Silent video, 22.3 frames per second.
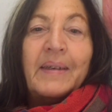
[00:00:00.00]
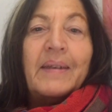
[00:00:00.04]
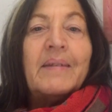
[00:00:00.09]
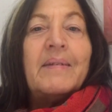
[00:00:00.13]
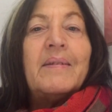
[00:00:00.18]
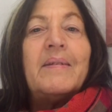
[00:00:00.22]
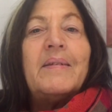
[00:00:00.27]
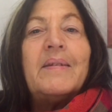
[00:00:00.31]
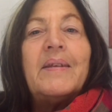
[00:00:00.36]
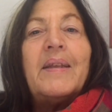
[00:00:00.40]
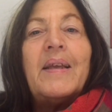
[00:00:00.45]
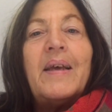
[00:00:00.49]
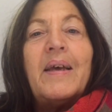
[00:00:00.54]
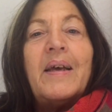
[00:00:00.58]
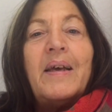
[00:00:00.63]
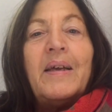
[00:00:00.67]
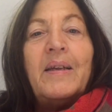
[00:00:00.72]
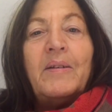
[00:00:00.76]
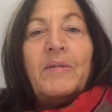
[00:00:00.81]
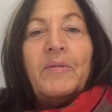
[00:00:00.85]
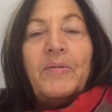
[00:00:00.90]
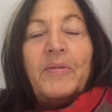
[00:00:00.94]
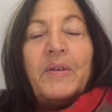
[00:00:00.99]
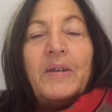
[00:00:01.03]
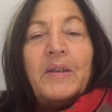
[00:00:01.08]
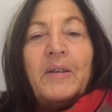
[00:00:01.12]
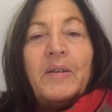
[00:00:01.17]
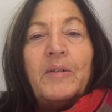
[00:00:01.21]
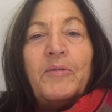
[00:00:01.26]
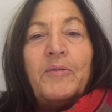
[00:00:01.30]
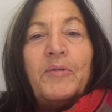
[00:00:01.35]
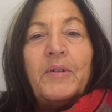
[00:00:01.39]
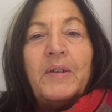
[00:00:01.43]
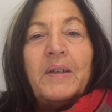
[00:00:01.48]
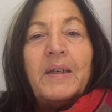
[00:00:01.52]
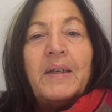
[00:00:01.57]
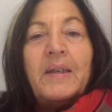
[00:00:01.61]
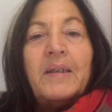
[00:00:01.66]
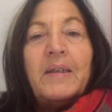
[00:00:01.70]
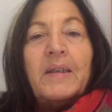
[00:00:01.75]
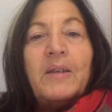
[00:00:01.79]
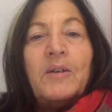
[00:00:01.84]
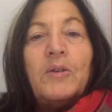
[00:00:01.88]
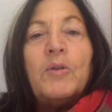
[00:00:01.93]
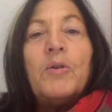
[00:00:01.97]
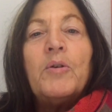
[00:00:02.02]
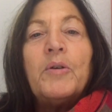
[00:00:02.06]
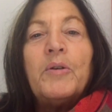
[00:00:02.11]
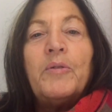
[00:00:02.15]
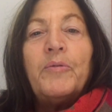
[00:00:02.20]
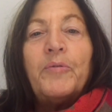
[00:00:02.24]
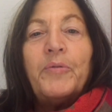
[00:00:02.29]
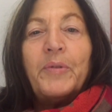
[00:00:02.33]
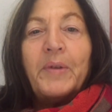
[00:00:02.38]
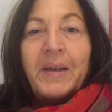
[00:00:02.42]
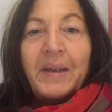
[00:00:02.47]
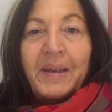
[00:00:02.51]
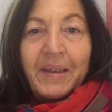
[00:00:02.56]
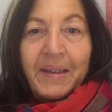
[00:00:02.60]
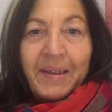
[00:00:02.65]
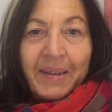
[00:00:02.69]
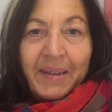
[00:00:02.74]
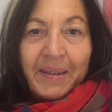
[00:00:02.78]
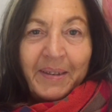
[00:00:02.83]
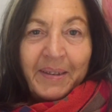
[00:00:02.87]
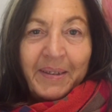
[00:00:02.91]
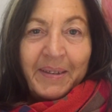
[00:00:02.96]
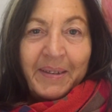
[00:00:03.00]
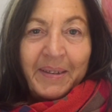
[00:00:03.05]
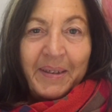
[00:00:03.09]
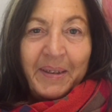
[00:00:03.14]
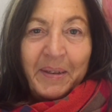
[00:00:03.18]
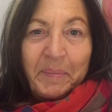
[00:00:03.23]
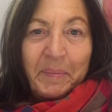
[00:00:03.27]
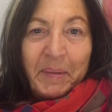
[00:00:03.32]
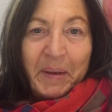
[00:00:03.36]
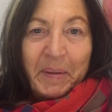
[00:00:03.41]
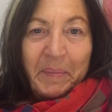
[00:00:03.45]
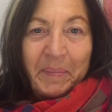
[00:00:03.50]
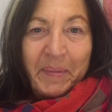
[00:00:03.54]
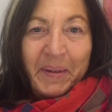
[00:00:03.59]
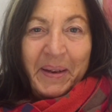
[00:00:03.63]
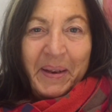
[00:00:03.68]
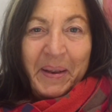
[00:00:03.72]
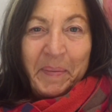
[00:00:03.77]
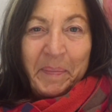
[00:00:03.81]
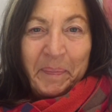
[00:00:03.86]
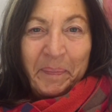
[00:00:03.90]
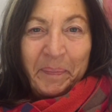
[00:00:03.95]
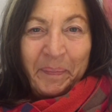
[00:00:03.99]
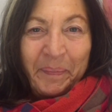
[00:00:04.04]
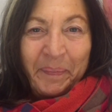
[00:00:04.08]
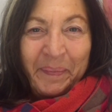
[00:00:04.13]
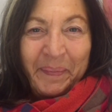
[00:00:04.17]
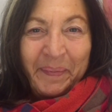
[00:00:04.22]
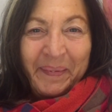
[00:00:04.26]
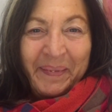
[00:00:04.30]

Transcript: das ist der Anfang von einer neuen Freiheit in meinem Leben.